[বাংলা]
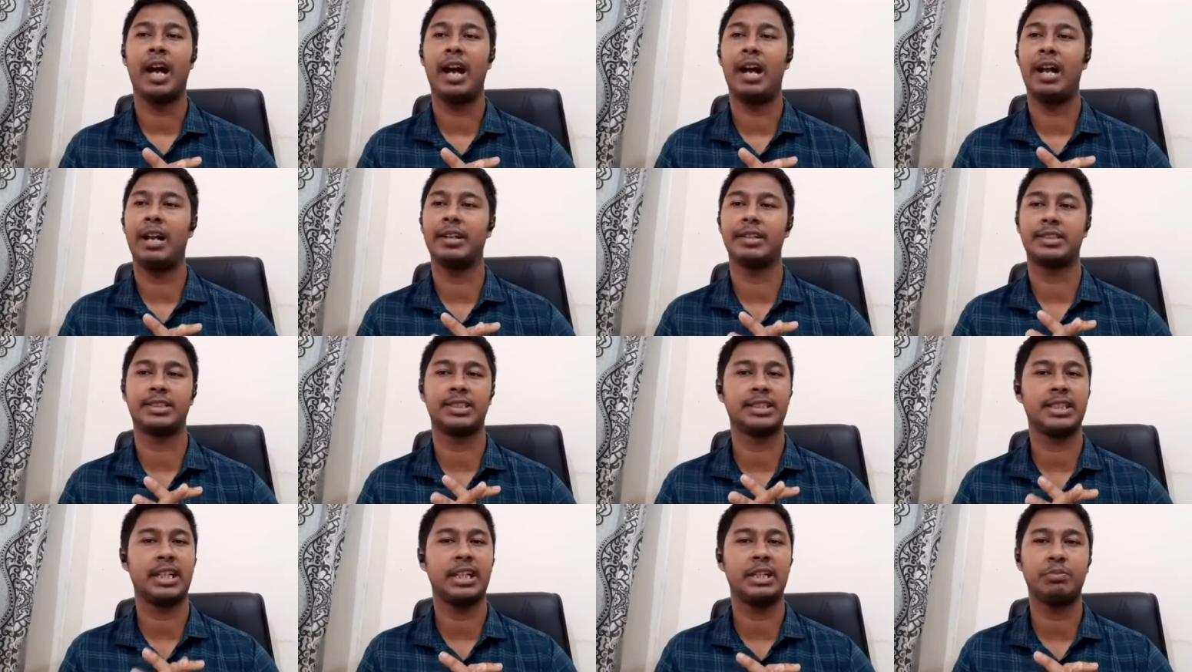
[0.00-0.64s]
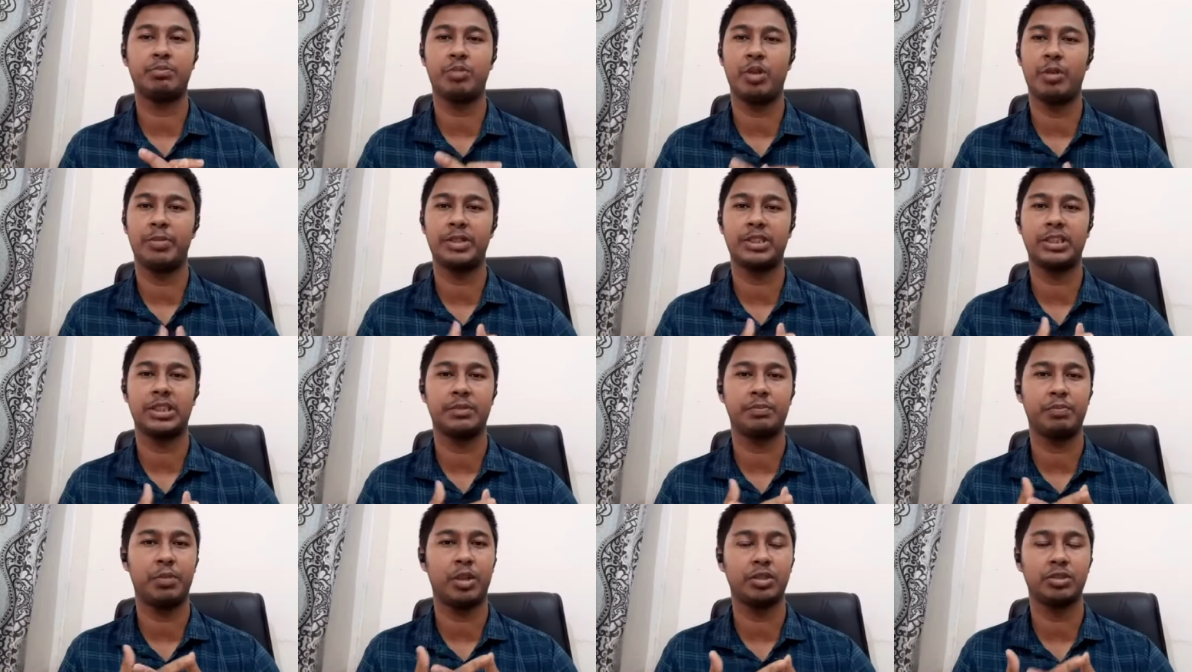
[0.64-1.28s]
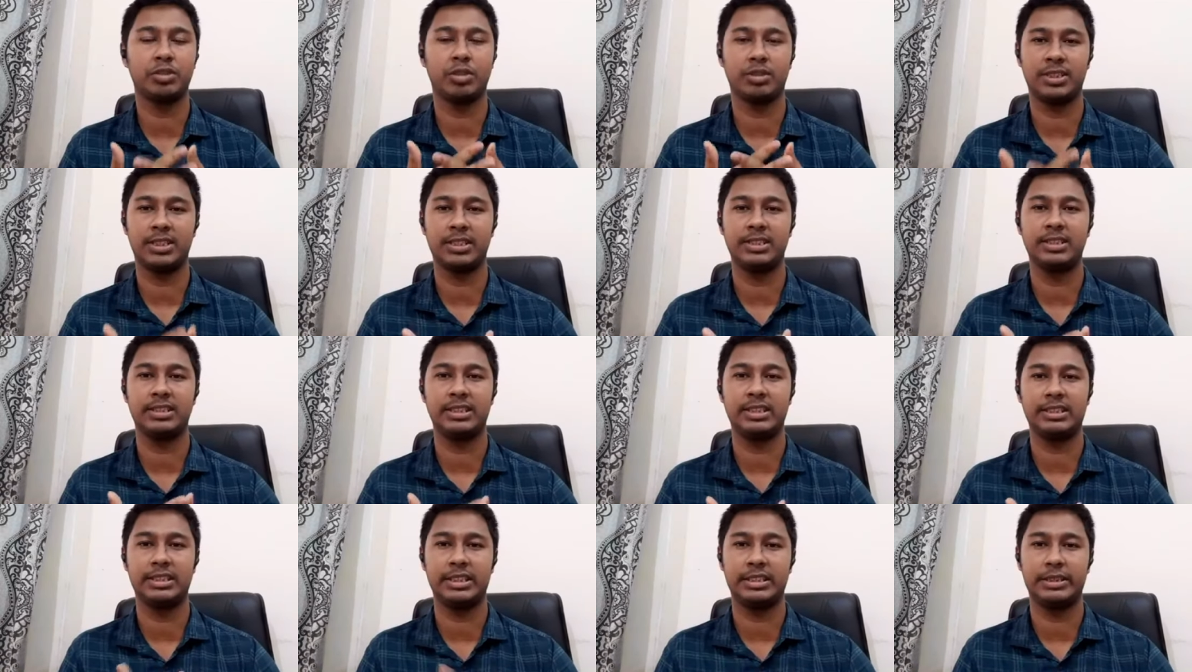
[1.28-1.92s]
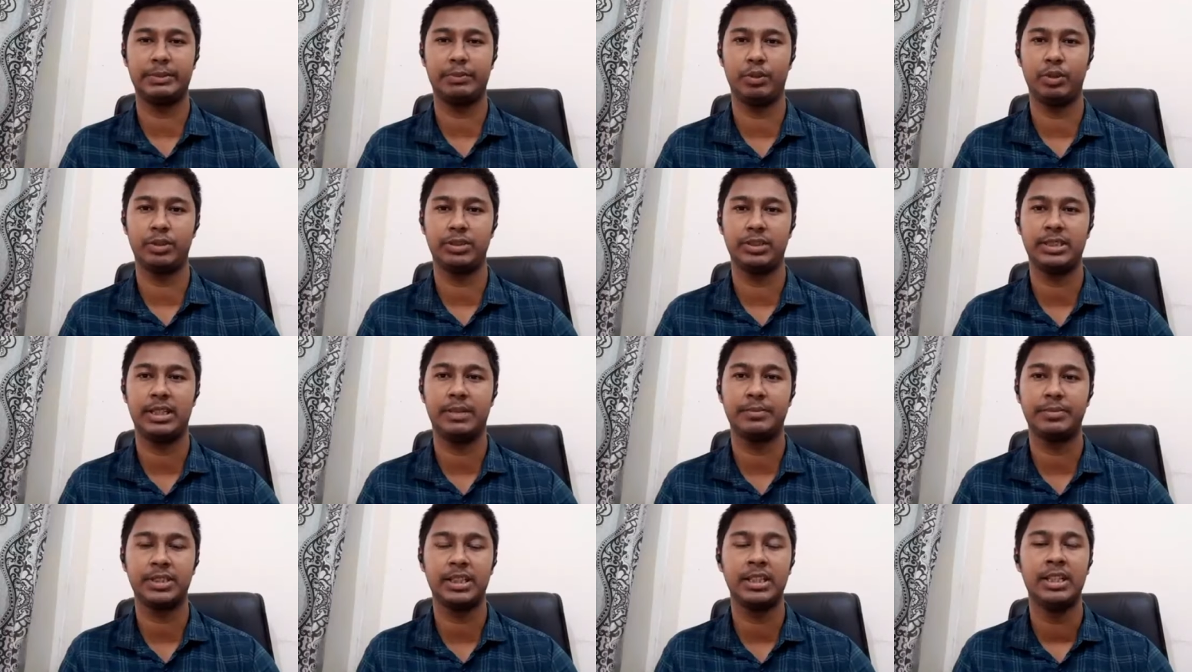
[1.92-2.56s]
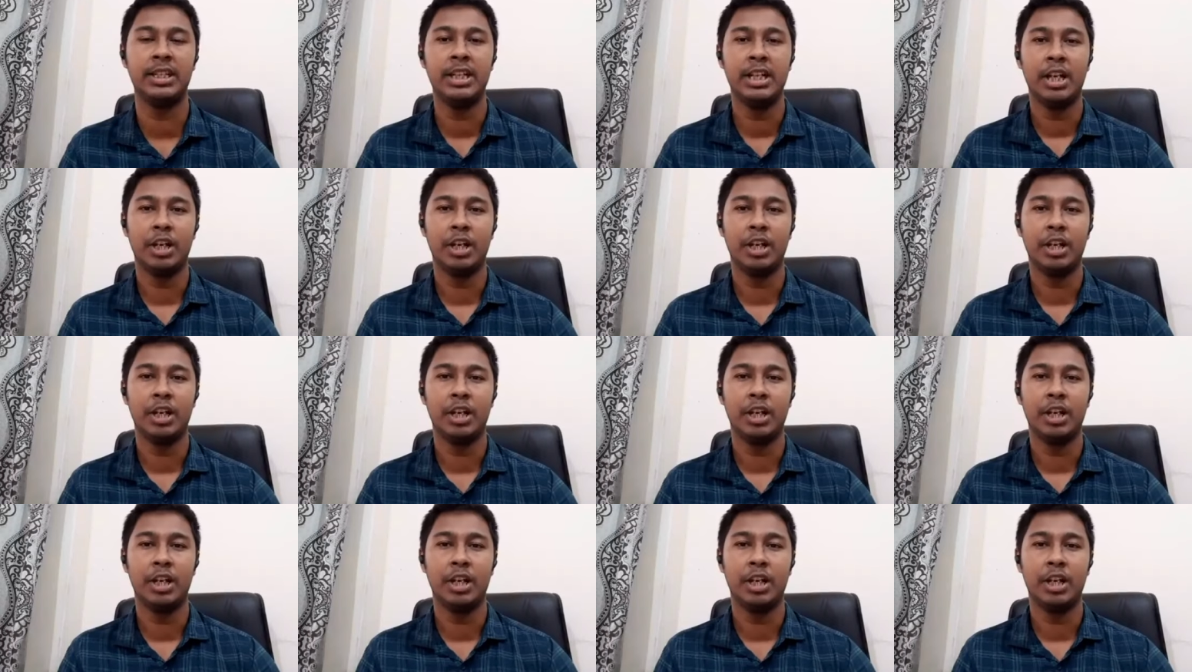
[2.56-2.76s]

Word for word: আর সেখানে প্রবেশের পর যথারীতি যেটি বলছিলাম যে